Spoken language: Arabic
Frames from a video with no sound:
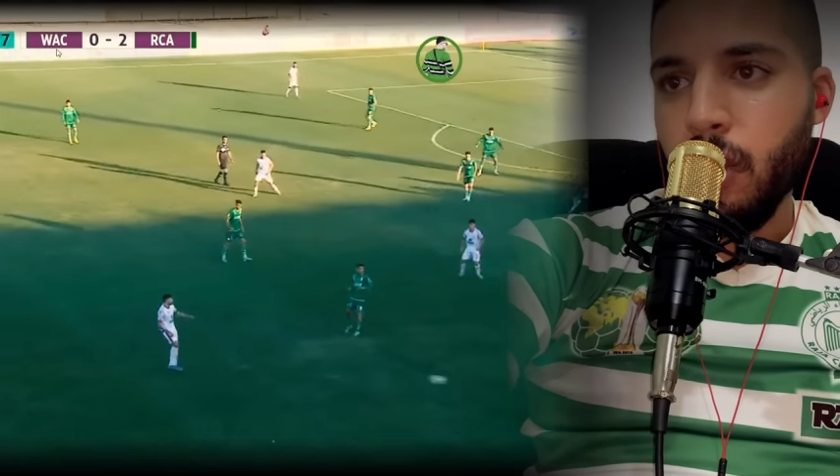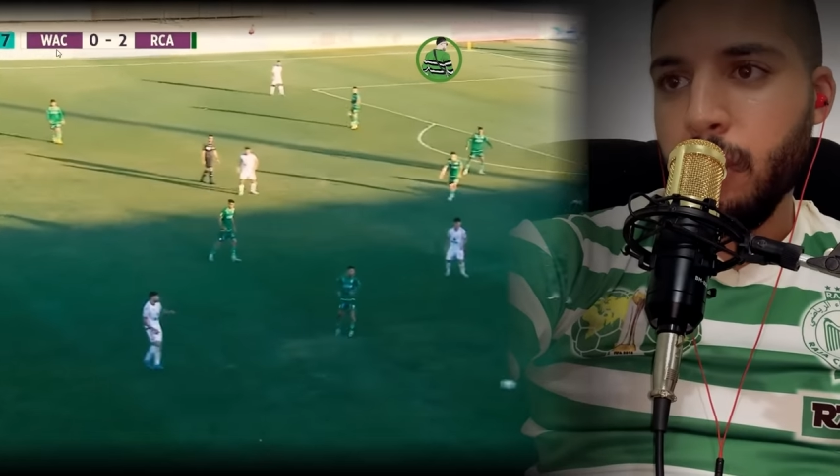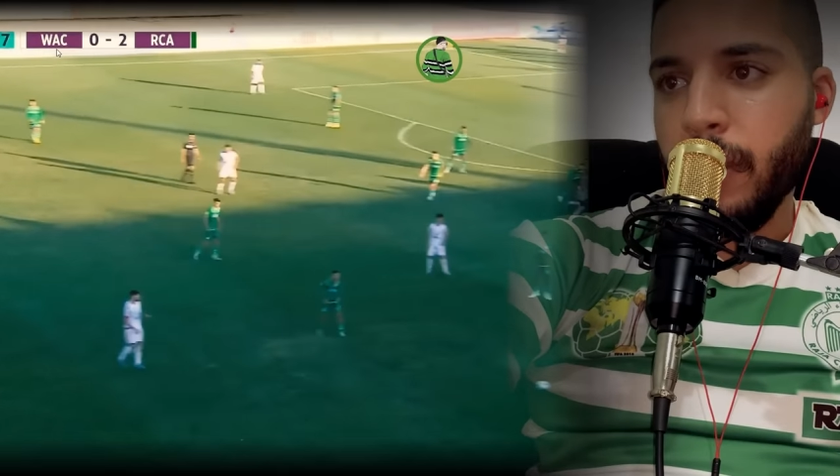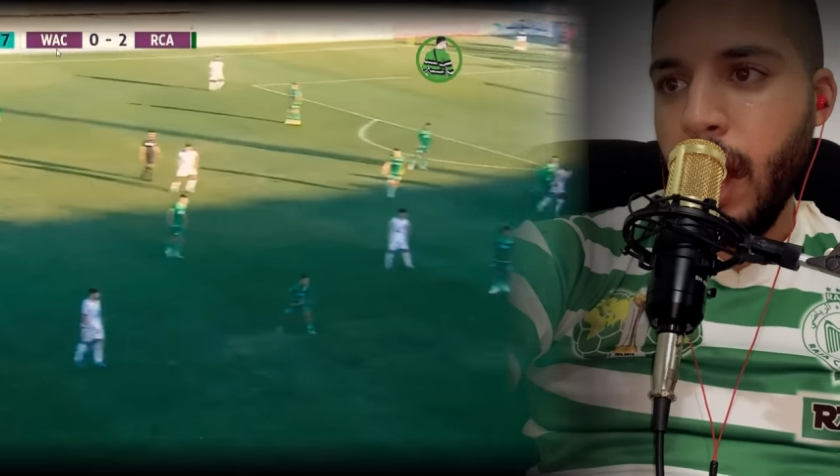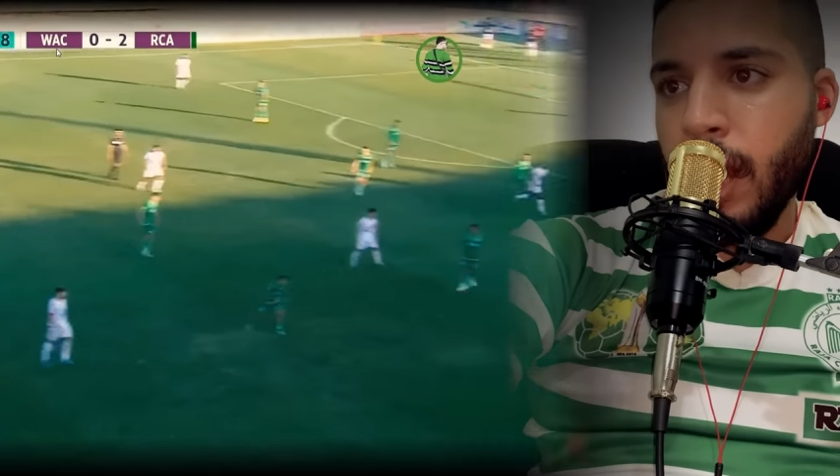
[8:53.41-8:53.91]

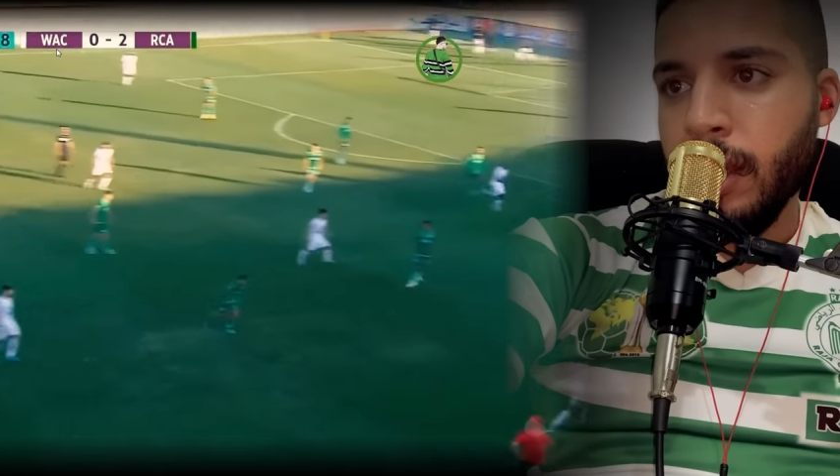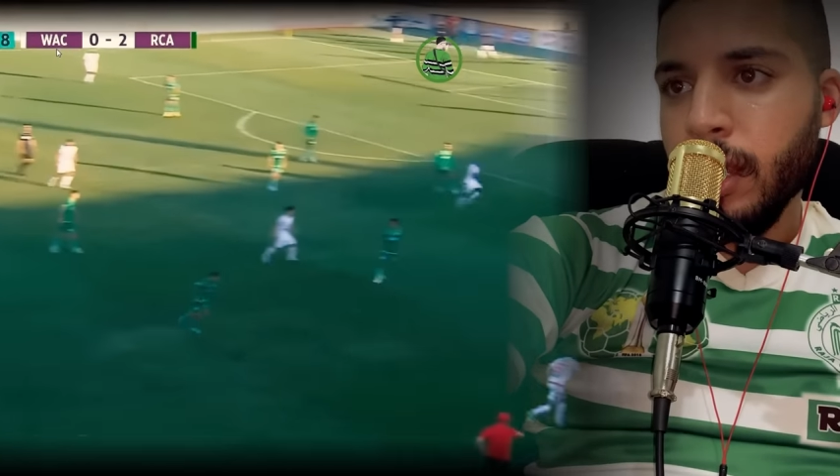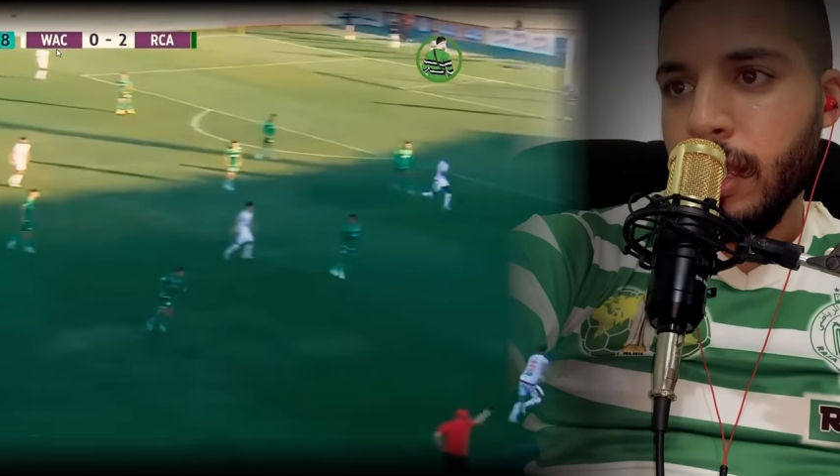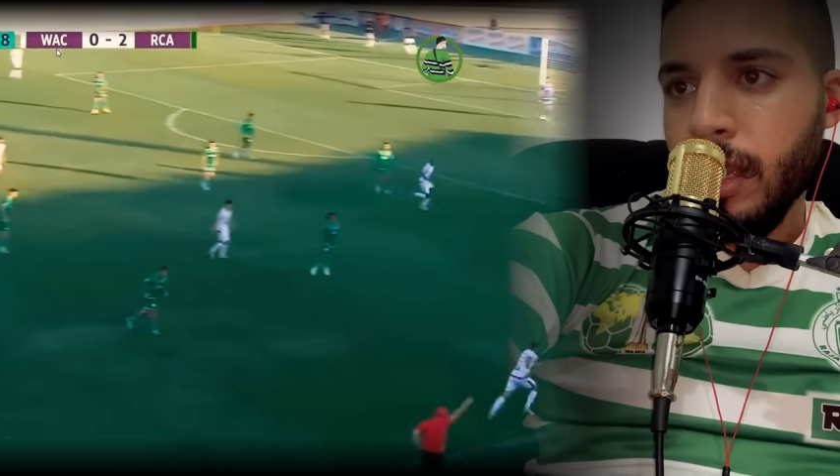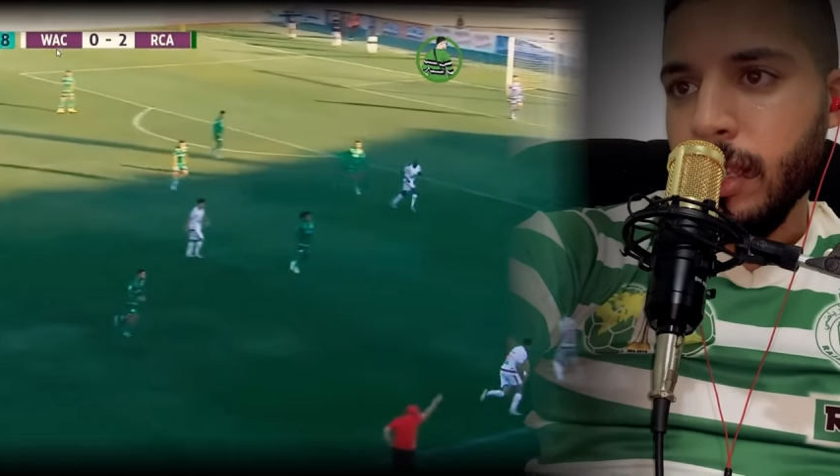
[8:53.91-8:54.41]
جبران
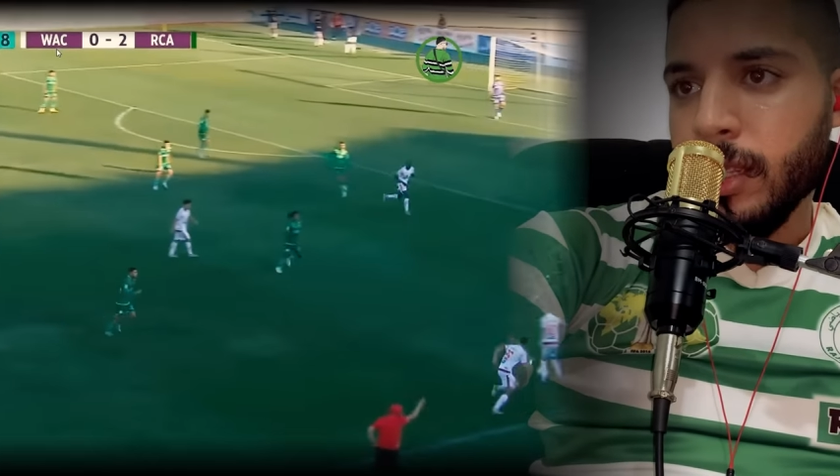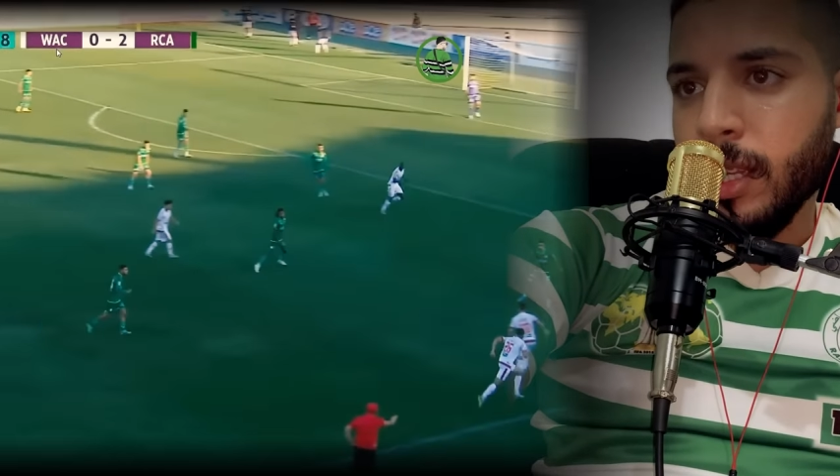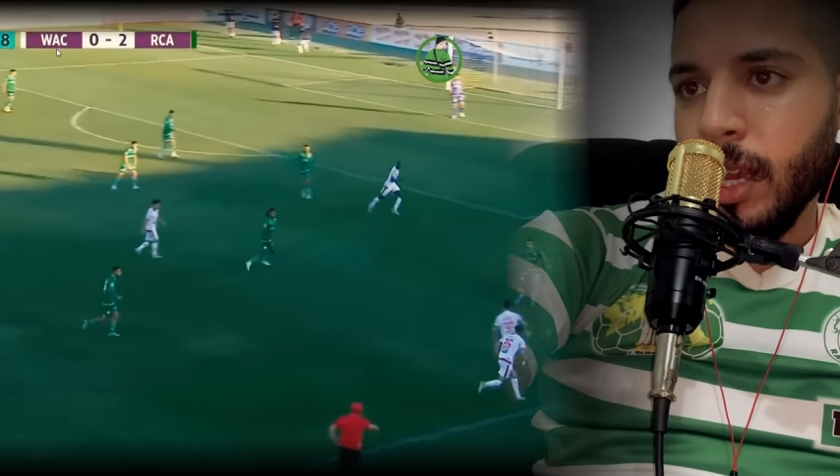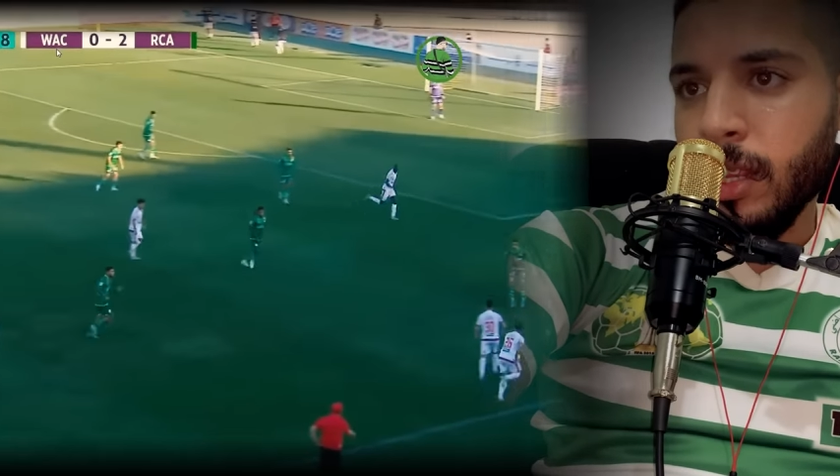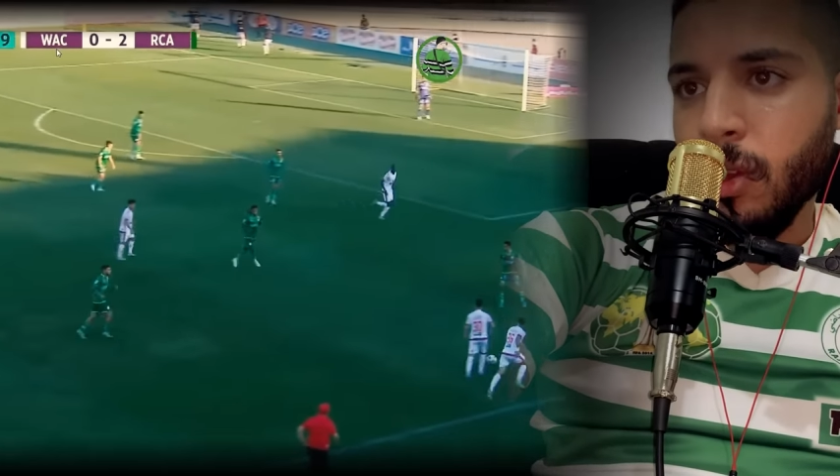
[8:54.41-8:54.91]

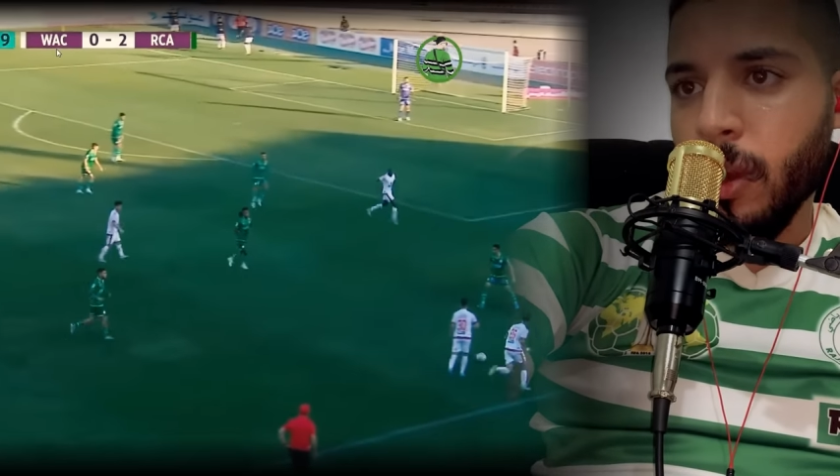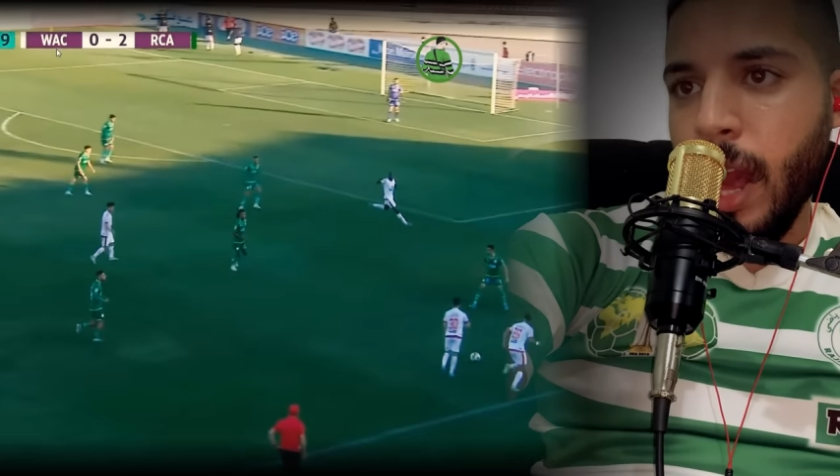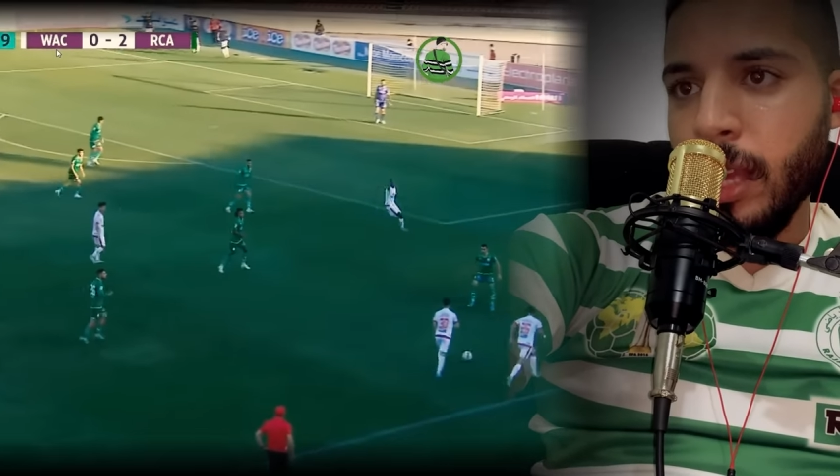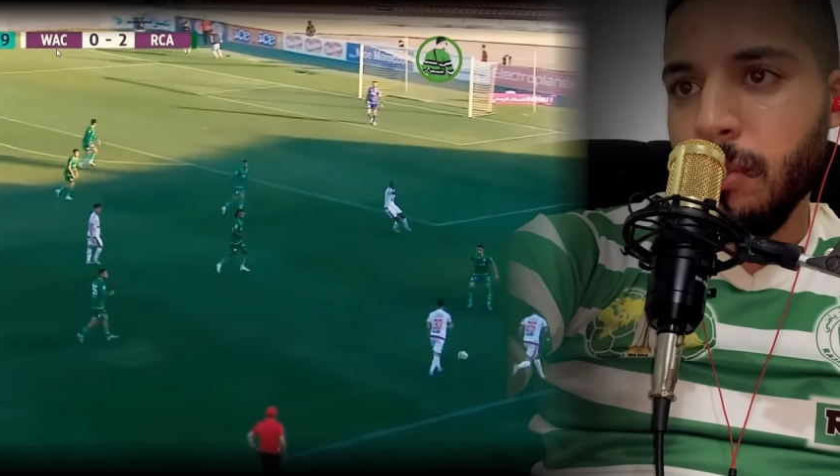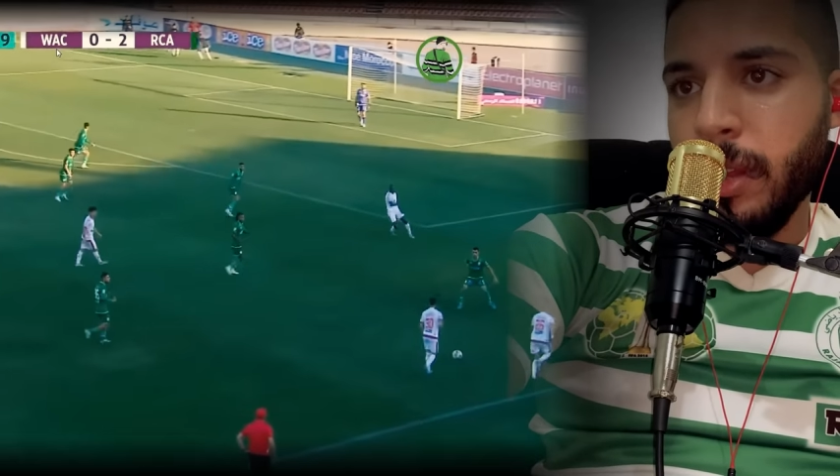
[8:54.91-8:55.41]
زيد كره عند